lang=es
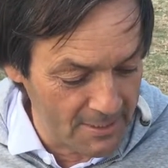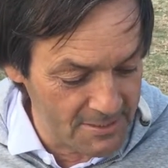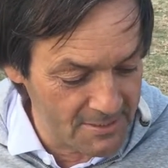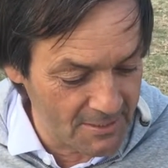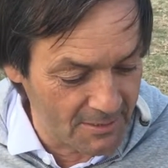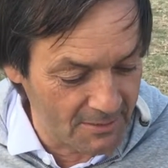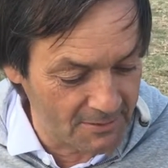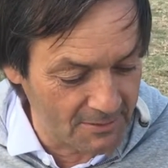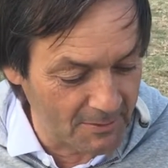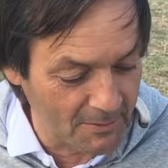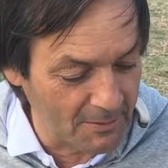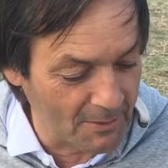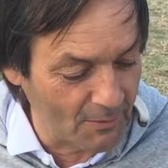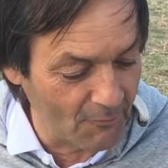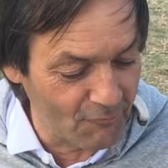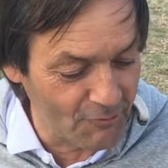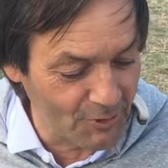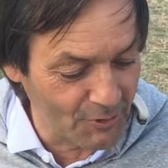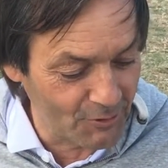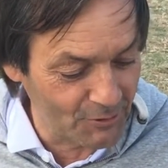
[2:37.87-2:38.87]
así que te
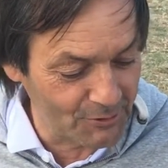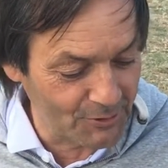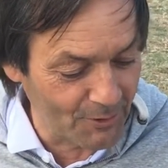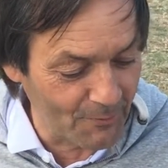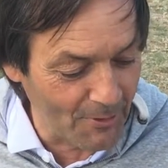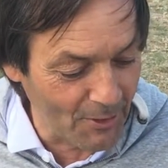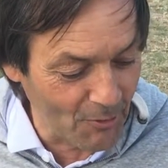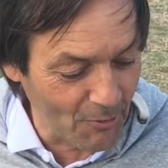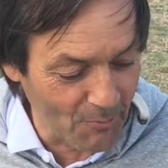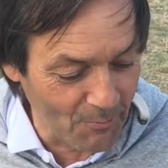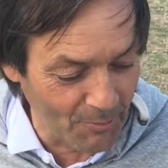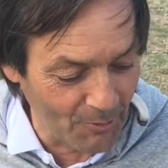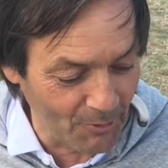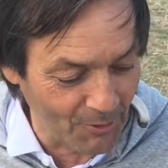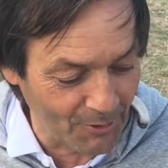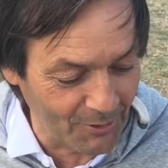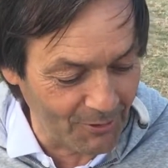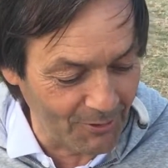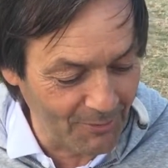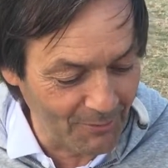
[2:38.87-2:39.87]
ofrezco trabajo por
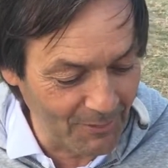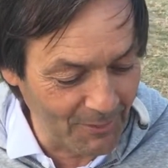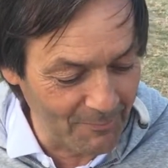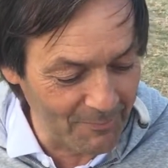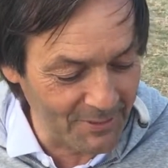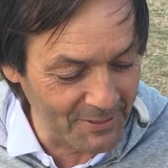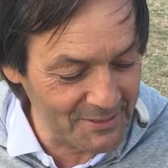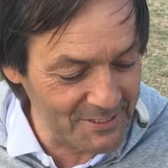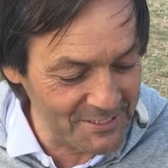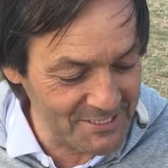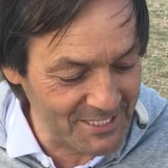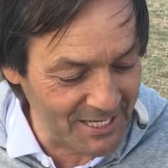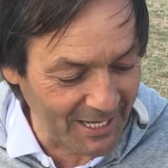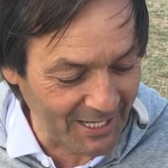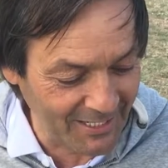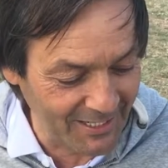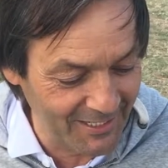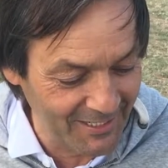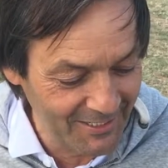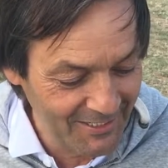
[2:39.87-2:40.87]

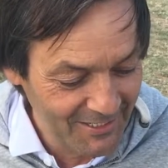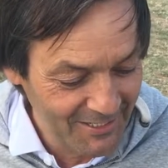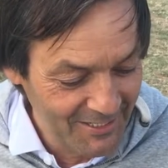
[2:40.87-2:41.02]
aprendizaje.